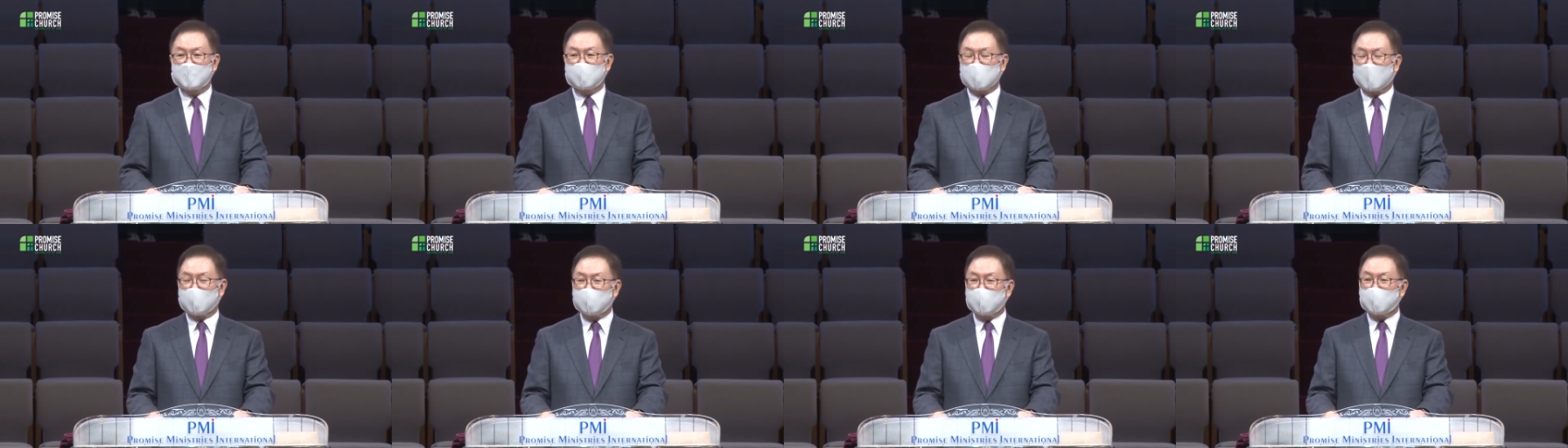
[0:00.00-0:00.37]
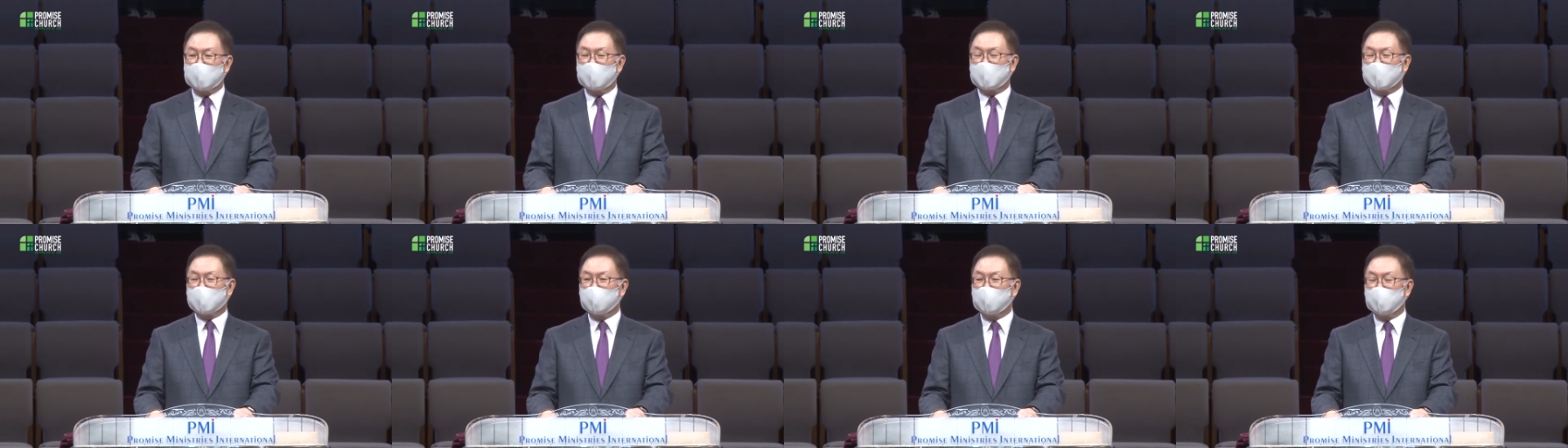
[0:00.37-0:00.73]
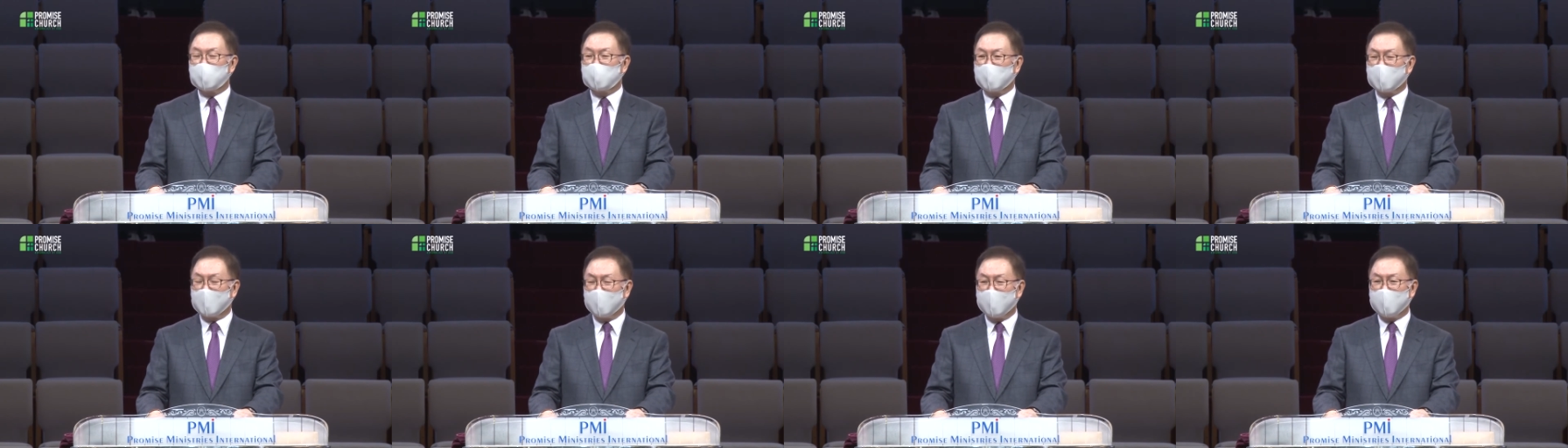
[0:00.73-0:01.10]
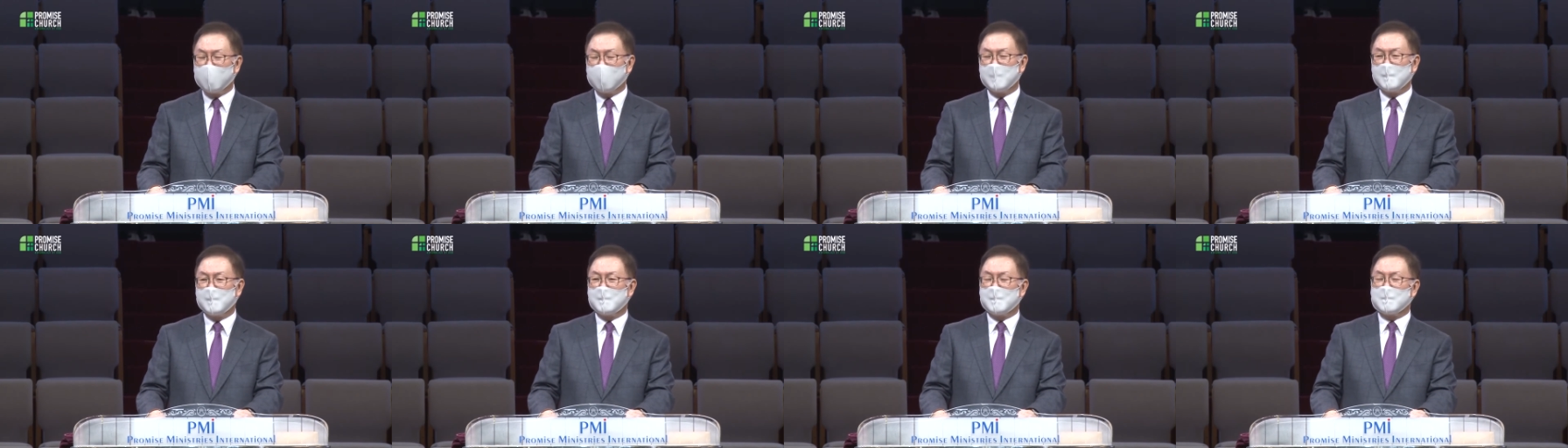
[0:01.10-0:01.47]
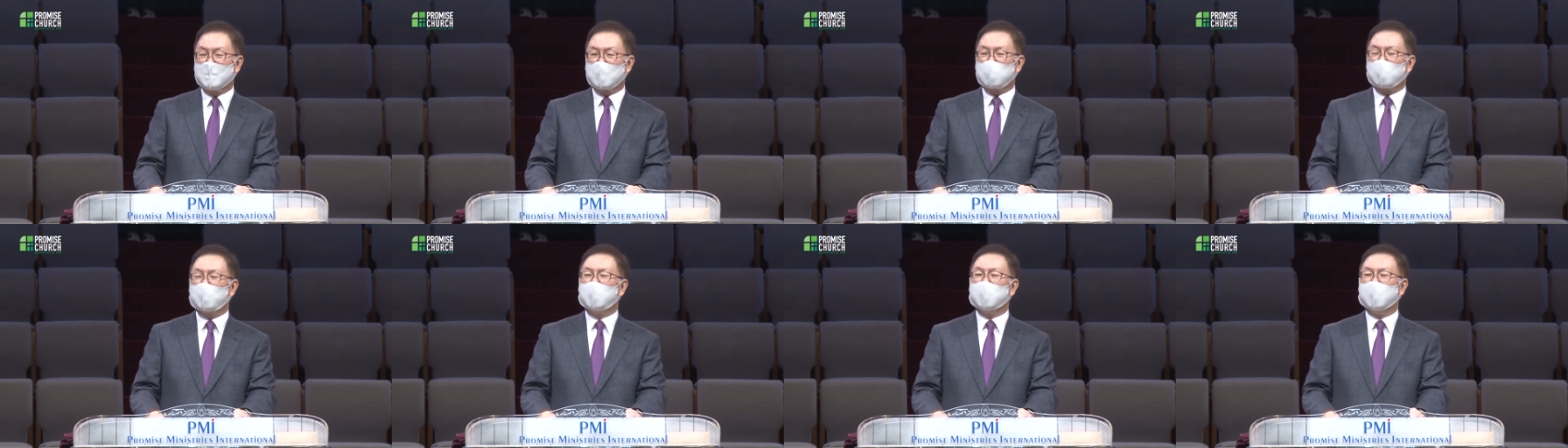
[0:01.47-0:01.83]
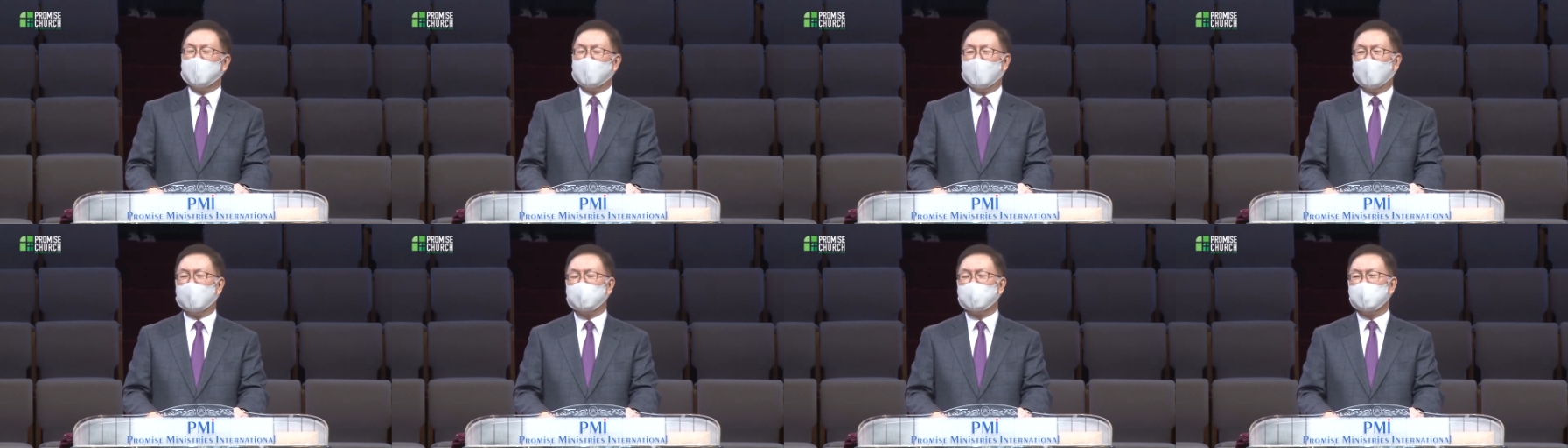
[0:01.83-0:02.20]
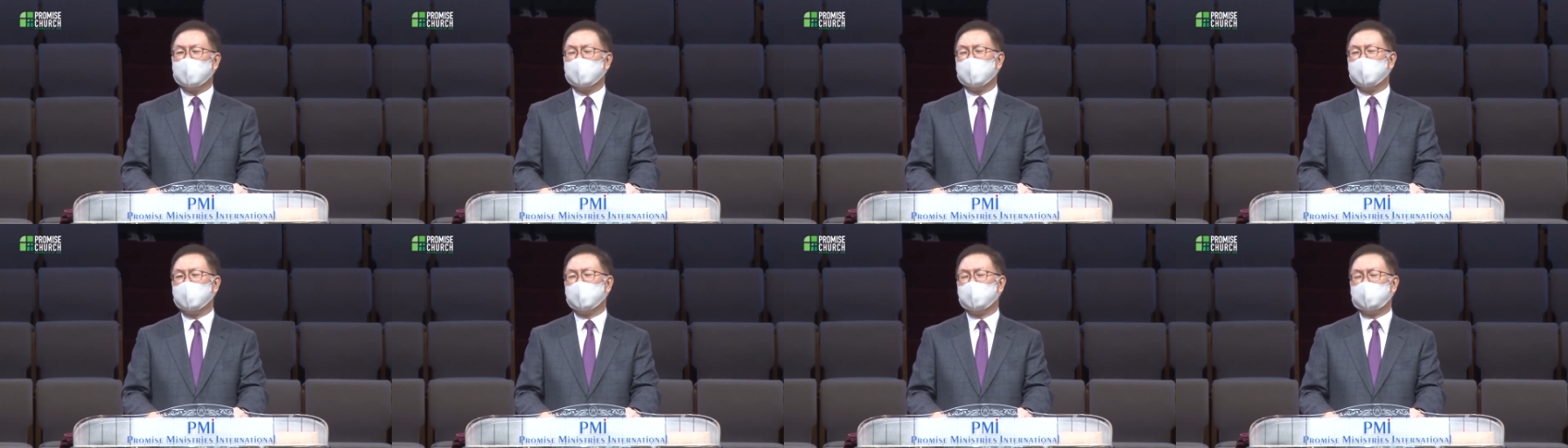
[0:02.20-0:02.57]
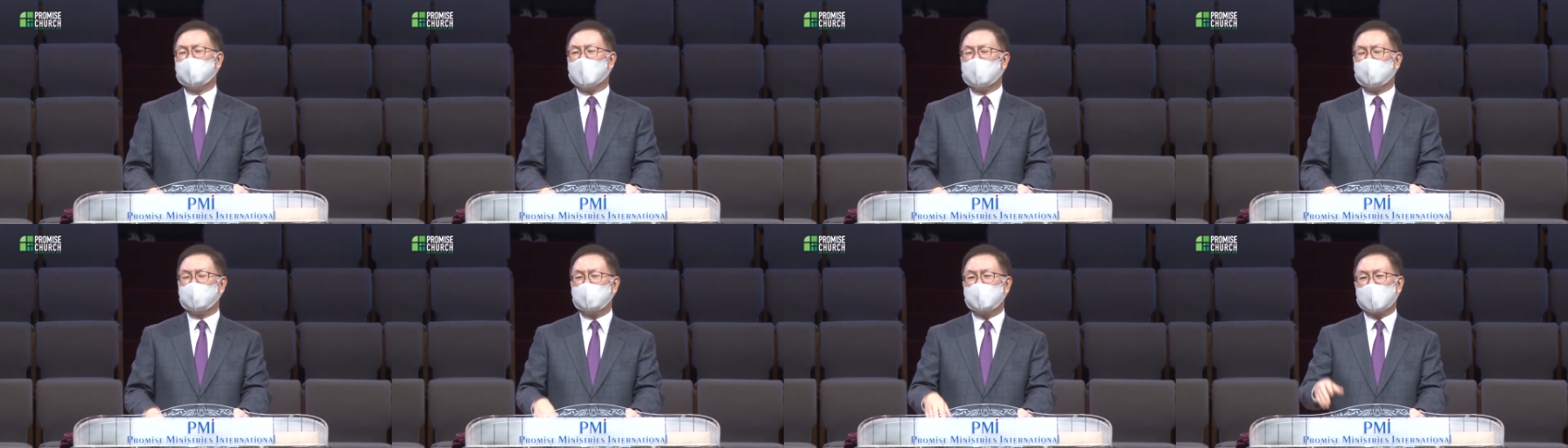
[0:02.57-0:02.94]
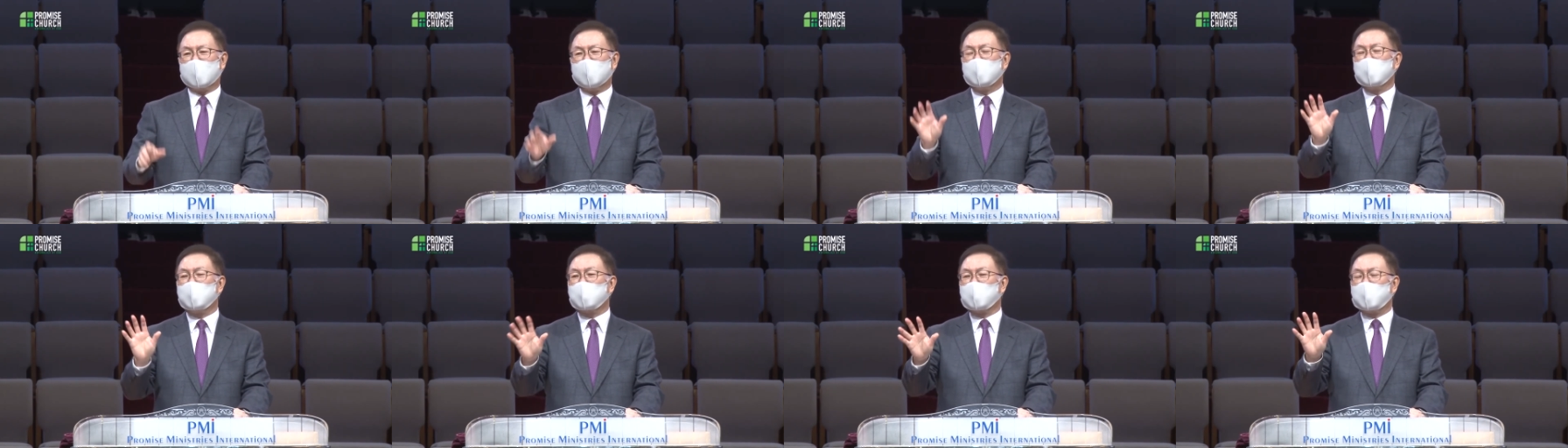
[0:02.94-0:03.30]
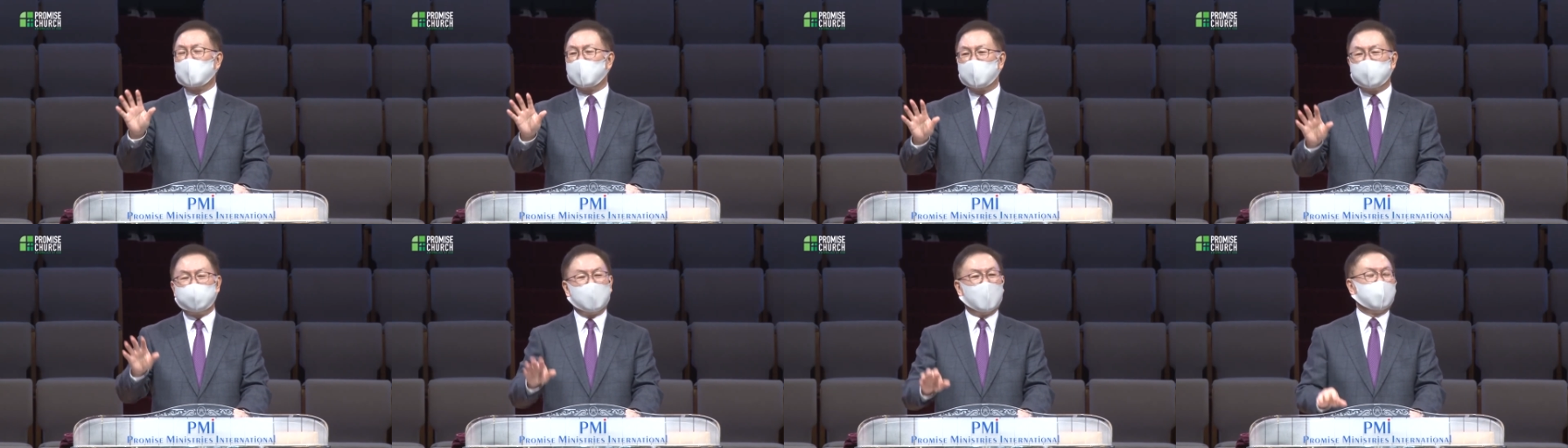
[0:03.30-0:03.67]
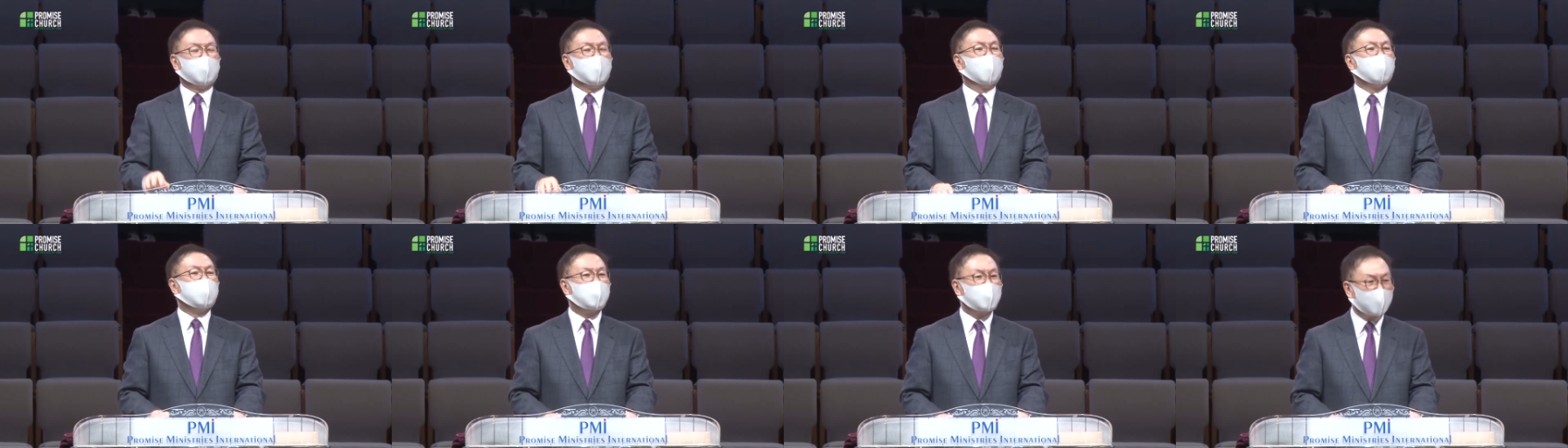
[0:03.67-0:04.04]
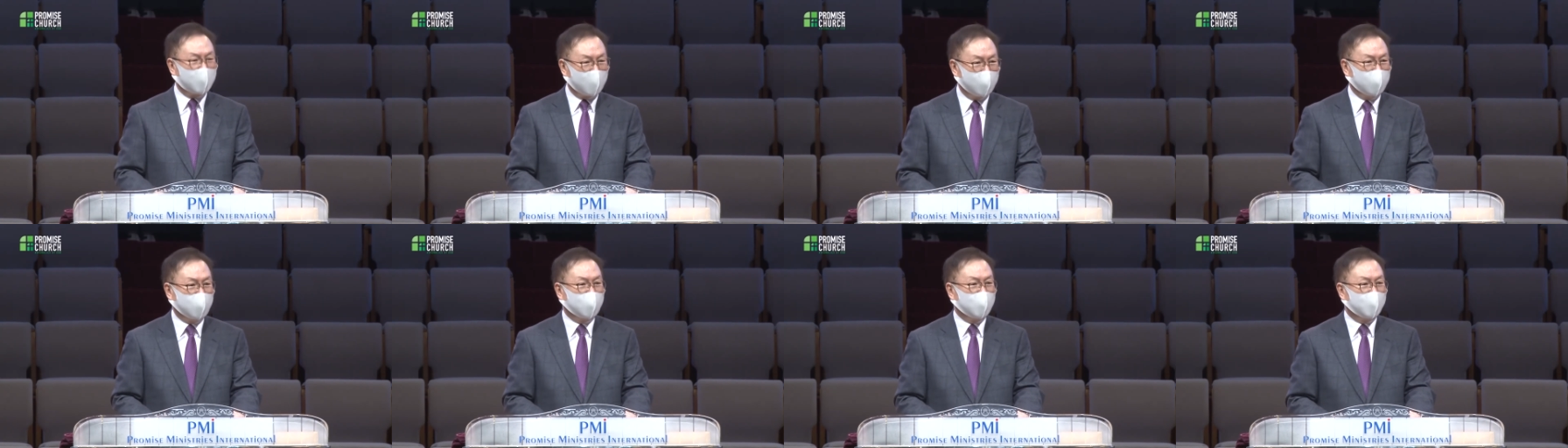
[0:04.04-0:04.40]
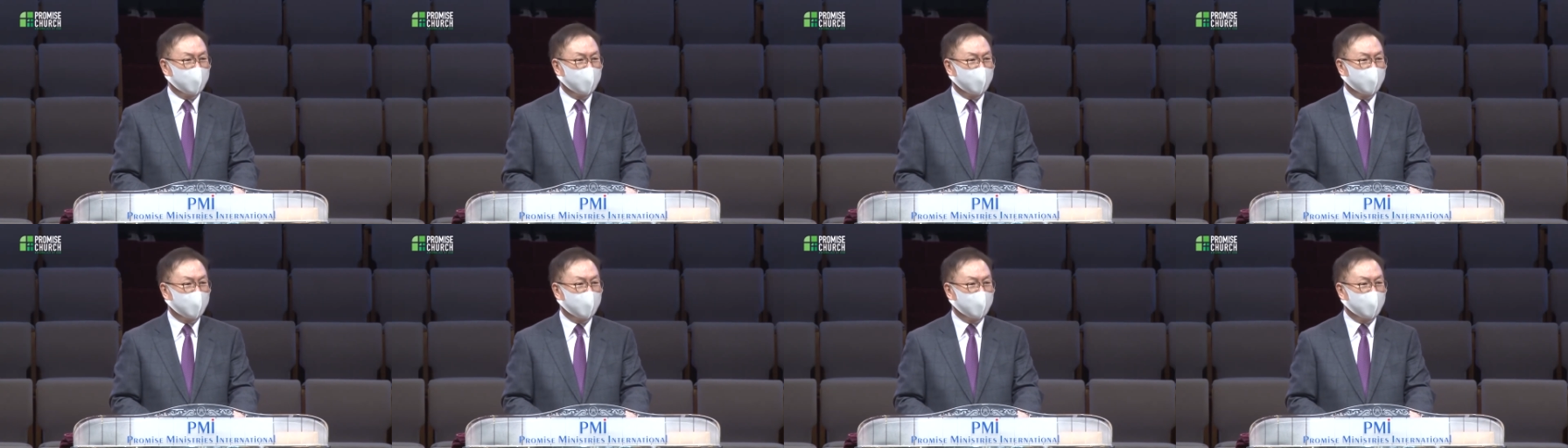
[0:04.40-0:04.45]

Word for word: 자녀를 키울 때 소위 애들 말로 잔소리를 많이 하잖아요.